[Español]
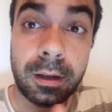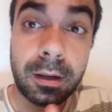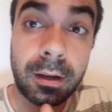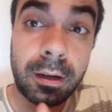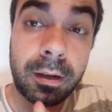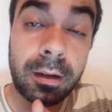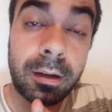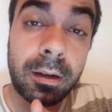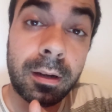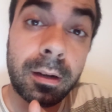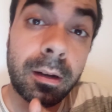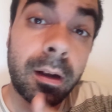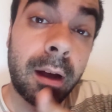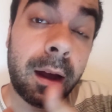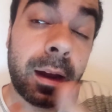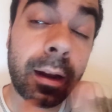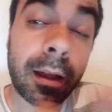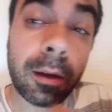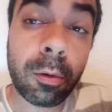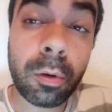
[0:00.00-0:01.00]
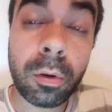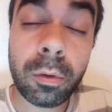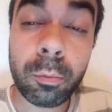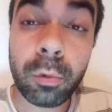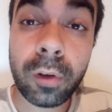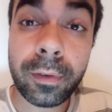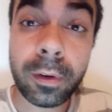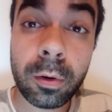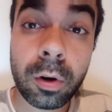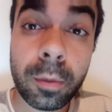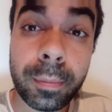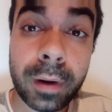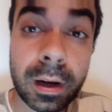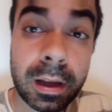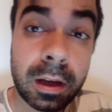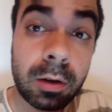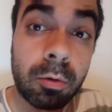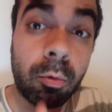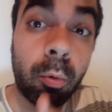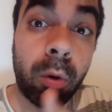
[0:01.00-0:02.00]
a la UEFA Europa
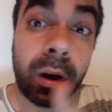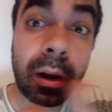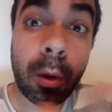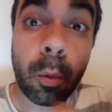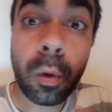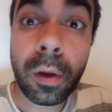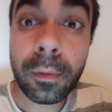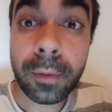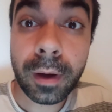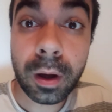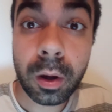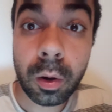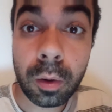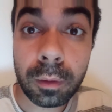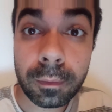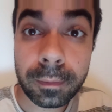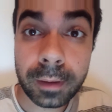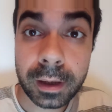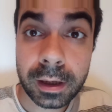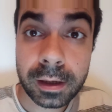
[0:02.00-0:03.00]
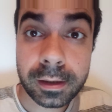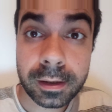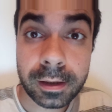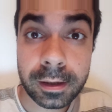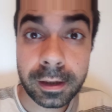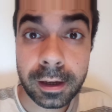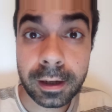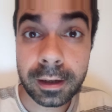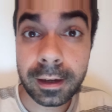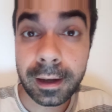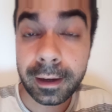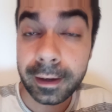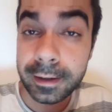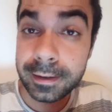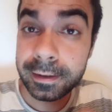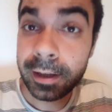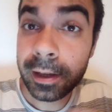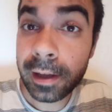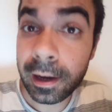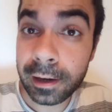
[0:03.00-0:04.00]
League o a la UEFA Conference League, la
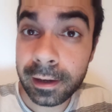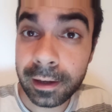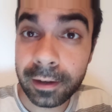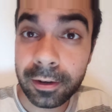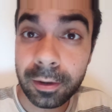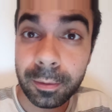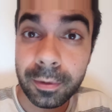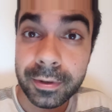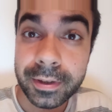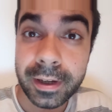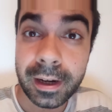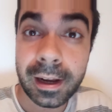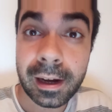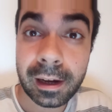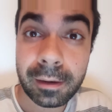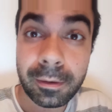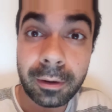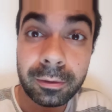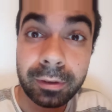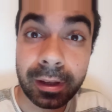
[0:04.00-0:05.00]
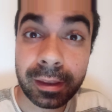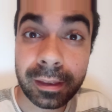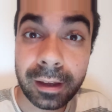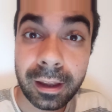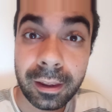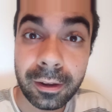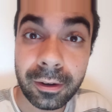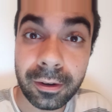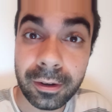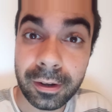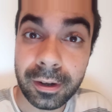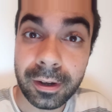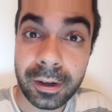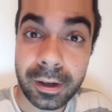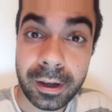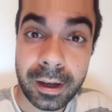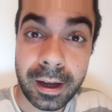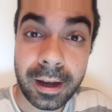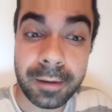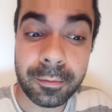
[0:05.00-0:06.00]
Castaña League, como se la ha rebautizado
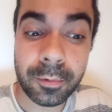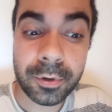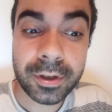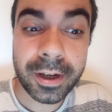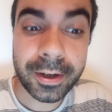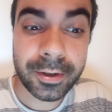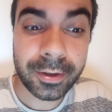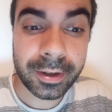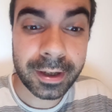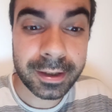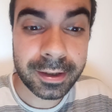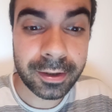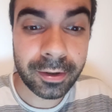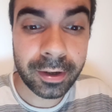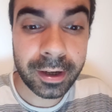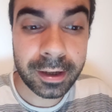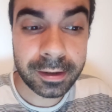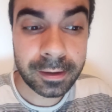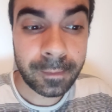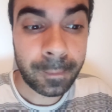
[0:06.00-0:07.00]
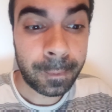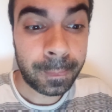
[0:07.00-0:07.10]
en muchas ocasiones,